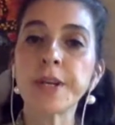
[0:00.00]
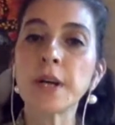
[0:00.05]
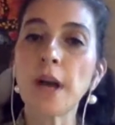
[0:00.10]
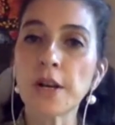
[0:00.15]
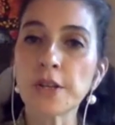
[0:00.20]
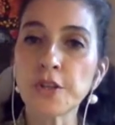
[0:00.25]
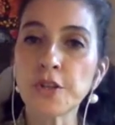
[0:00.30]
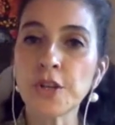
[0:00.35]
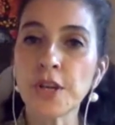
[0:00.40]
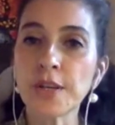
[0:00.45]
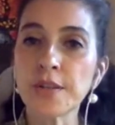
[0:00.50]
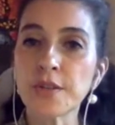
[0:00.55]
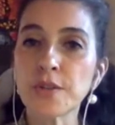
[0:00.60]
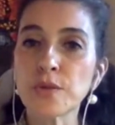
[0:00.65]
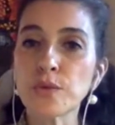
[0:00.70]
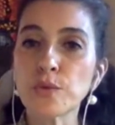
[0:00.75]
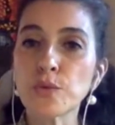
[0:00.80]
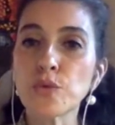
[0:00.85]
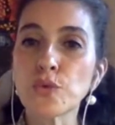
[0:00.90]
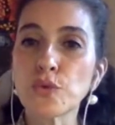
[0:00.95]
birkaç
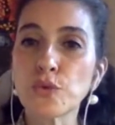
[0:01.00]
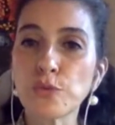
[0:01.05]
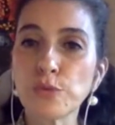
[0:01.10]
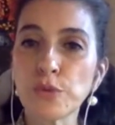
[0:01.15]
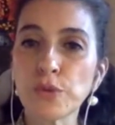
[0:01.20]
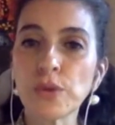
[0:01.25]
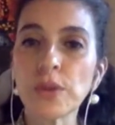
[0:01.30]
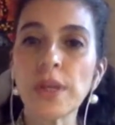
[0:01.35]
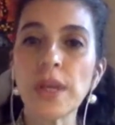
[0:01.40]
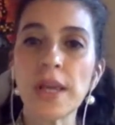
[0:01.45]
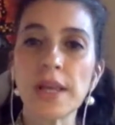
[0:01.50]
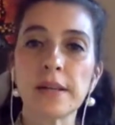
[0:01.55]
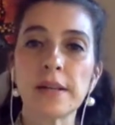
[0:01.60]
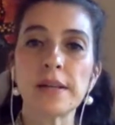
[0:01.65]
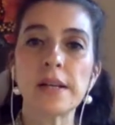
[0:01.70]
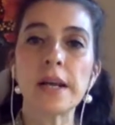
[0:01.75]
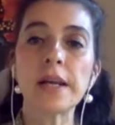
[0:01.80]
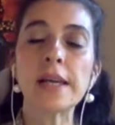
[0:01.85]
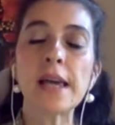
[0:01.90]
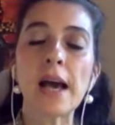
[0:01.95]
kez uçurumun
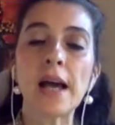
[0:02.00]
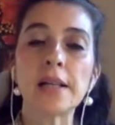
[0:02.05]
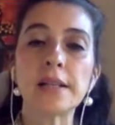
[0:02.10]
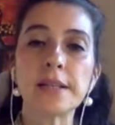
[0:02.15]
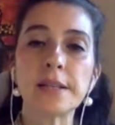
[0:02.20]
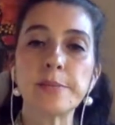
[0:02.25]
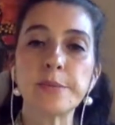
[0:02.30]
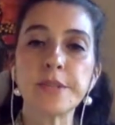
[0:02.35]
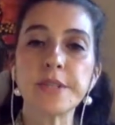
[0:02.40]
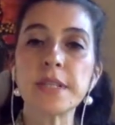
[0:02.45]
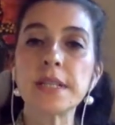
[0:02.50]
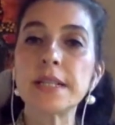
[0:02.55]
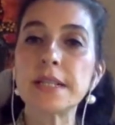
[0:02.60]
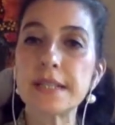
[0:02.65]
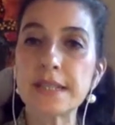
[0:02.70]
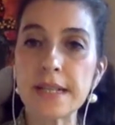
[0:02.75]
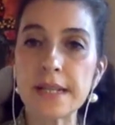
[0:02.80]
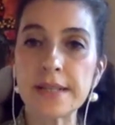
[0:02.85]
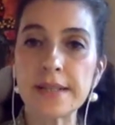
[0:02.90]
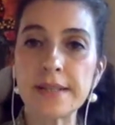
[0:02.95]
kenarına geldiğimizi
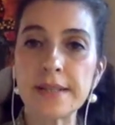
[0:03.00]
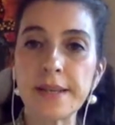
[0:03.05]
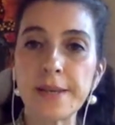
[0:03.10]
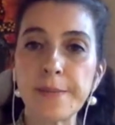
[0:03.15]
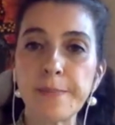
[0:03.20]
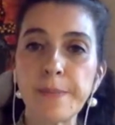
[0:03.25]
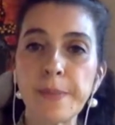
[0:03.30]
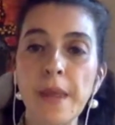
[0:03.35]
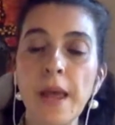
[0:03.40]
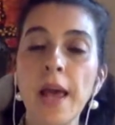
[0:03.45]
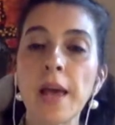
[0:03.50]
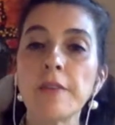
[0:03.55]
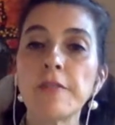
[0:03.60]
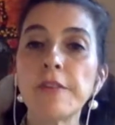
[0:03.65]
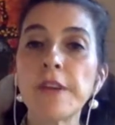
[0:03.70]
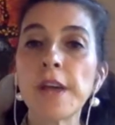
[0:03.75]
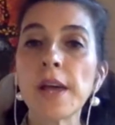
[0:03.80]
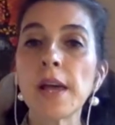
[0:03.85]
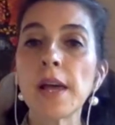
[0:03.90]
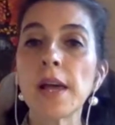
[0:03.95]
hissettik.
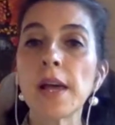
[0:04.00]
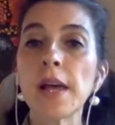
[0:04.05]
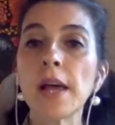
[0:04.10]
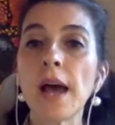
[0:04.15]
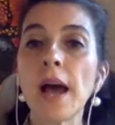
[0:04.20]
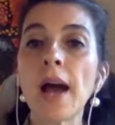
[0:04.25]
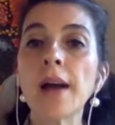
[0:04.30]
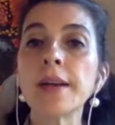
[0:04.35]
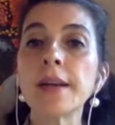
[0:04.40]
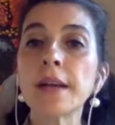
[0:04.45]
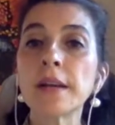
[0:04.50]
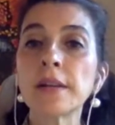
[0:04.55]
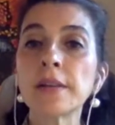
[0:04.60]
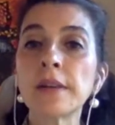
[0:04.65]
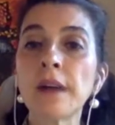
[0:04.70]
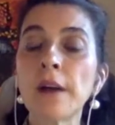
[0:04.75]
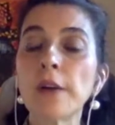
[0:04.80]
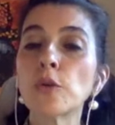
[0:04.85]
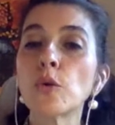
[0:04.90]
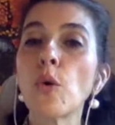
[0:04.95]
Ve her ne
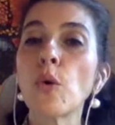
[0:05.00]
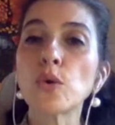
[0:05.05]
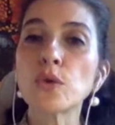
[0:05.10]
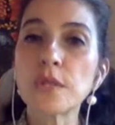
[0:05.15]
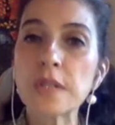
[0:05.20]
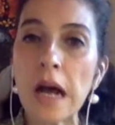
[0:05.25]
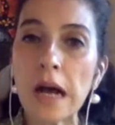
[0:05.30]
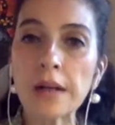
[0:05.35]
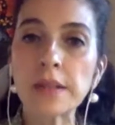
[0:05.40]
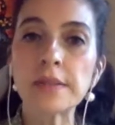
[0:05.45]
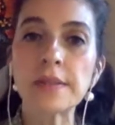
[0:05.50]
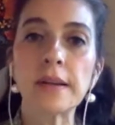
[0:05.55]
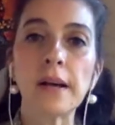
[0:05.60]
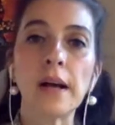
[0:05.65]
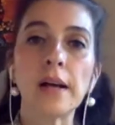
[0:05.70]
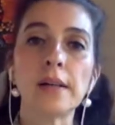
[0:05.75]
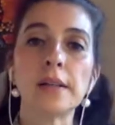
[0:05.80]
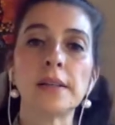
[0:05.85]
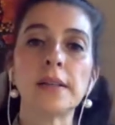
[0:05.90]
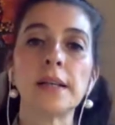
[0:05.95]
kadar korksak
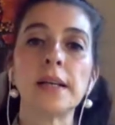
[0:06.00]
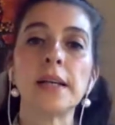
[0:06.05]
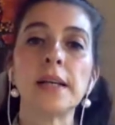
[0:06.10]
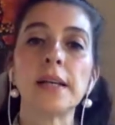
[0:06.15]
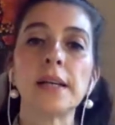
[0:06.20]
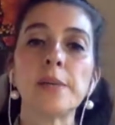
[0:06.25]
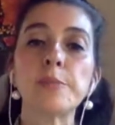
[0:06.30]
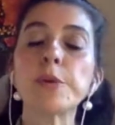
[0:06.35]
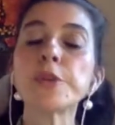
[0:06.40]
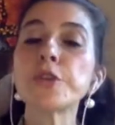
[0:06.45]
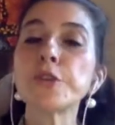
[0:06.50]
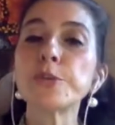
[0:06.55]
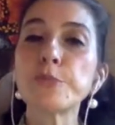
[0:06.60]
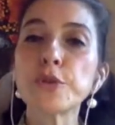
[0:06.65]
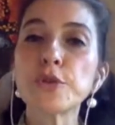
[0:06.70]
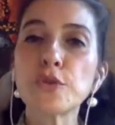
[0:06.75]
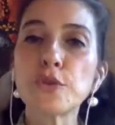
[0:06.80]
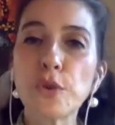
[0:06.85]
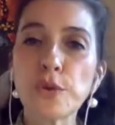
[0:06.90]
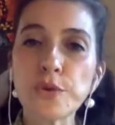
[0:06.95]
da,
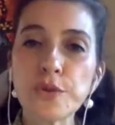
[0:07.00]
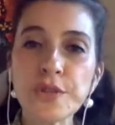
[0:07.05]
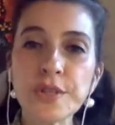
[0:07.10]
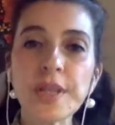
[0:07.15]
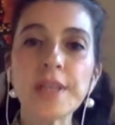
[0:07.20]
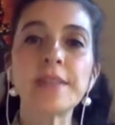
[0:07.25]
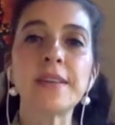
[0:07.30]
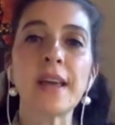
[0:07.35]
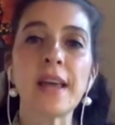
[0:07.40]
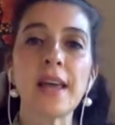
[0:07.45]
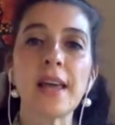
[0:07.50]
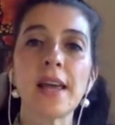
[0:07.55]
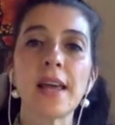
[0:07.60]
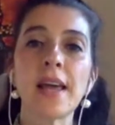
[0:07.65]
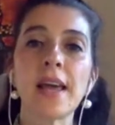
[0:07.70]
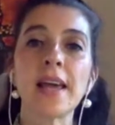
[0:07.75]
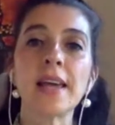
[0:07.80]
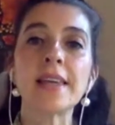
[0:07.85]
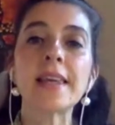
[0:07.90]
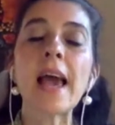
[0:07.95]
başımız dönse de
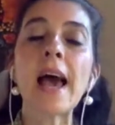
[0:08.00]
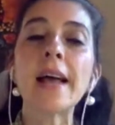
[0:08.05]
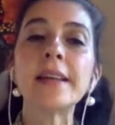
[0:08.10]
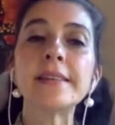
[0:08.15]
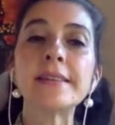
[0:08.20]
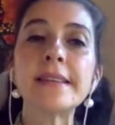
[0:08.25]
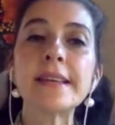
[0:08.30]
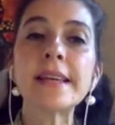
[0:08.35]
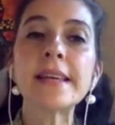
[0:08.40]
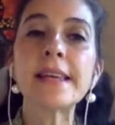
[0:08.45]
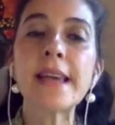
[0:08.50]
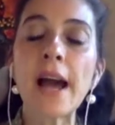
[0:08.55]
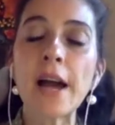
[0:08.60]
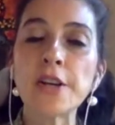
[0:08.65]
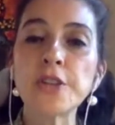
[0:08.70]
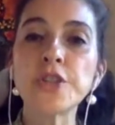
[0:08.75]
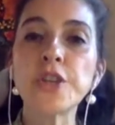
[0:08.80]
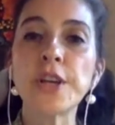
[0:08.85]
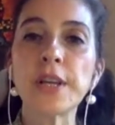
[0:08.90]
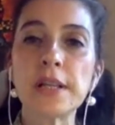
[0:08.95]
kendi
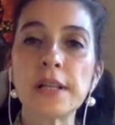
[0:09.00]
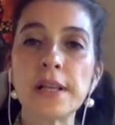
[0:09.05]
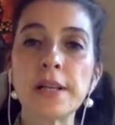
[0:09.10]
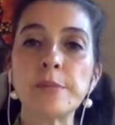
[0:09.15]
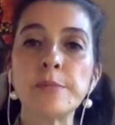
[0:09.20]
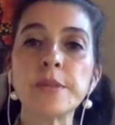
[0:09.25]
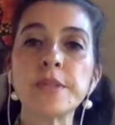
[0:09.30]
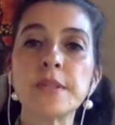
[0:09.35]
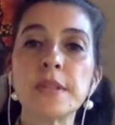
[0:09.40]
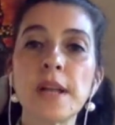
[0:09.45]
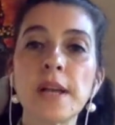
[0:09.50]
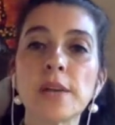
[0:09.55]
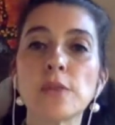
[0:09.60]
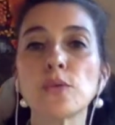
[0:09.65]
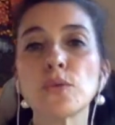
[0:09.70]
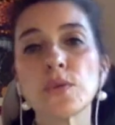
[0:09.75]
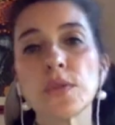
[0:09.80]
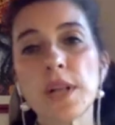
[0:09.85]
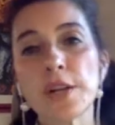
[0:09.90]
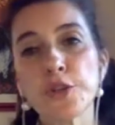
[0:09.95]
gerçeklerimizle
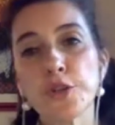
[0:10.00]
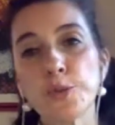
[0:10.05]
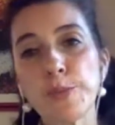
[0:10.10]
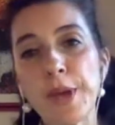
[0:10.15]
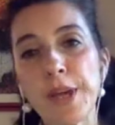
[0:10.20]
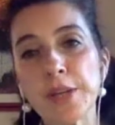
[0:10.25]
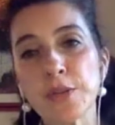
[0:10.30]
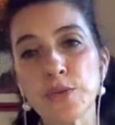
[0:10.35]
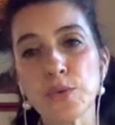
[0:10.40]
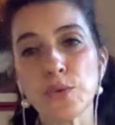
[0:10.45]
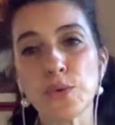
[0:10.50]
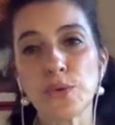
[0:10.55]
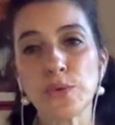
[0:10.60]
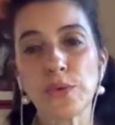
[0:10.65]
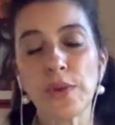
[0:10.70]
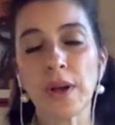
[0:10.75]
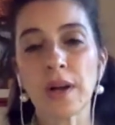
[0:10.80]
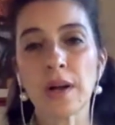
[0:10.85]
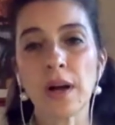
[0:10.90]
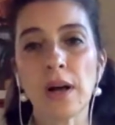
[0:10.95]
yüzleşmek
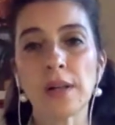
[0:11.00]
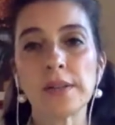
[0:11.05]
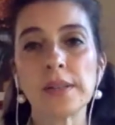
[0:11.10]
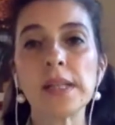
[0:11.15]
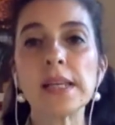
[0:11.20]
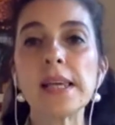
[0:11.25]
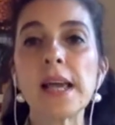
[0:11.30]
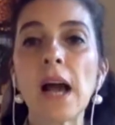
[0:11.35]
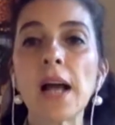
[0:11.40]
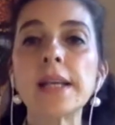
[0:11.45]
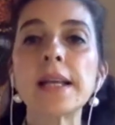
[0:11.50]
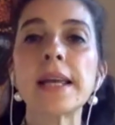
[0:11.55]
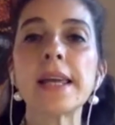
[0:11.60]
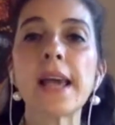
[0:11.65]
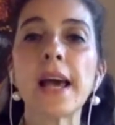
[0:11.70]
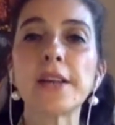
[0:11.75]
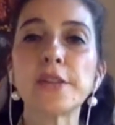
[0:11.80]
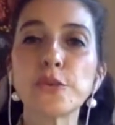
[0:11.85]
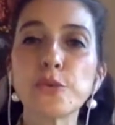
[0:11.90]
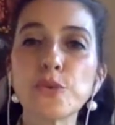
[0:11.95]
zorunda kaldık. Yani
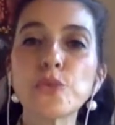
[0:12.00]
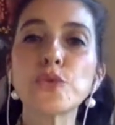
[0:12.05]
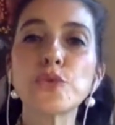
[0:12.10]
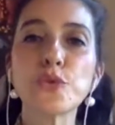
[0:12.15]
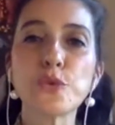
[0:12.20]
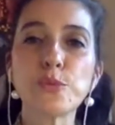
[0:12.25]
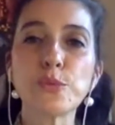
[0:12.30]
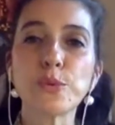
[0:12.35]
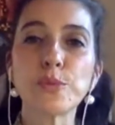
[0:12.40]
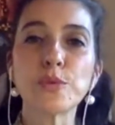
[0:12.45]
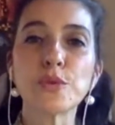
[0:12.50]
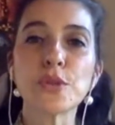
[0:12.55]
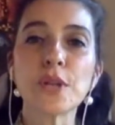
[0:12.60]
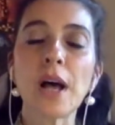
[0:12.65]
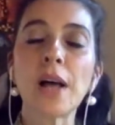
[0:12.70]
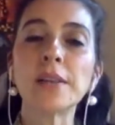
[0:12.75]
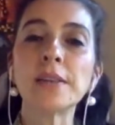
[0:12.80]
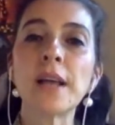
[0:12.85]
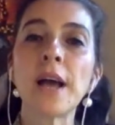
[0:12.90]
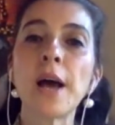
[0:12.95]
kendi
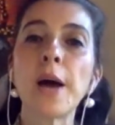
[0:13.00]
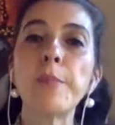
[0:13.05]
uçurumumuzdan